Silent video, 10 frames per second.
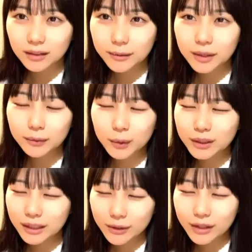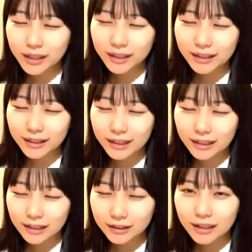うミクもう0人だった
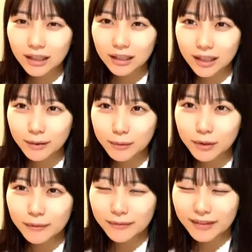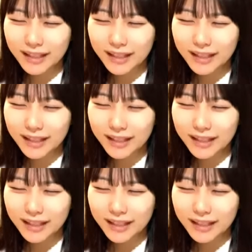ら泣くからねもう「